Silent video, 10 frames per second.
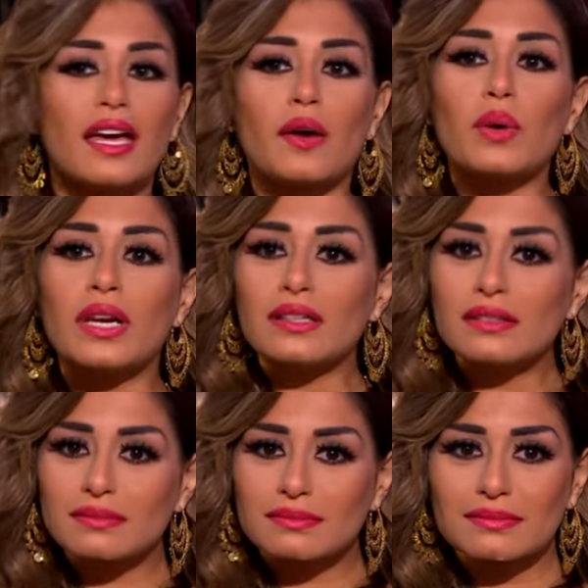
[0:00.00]
اولا
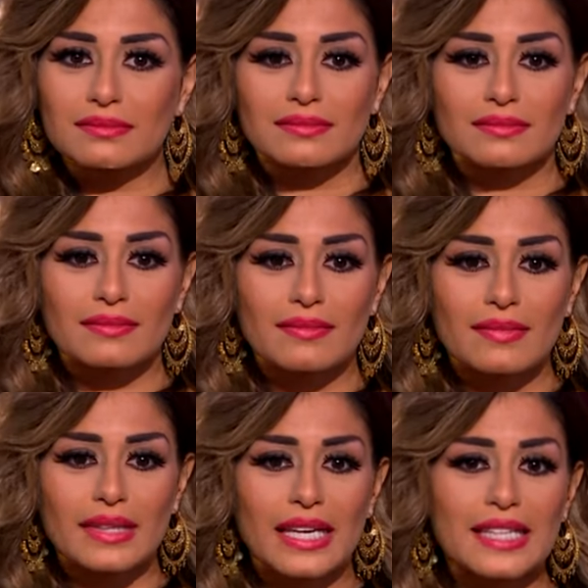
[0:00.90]

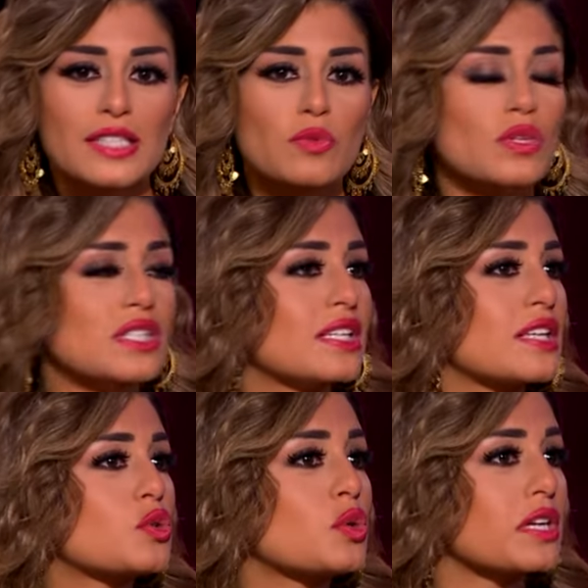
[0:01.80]
انت
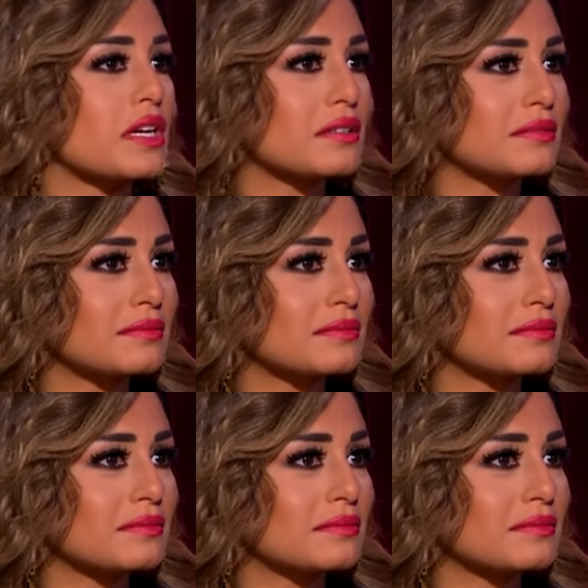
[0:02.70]
ممثله سوريه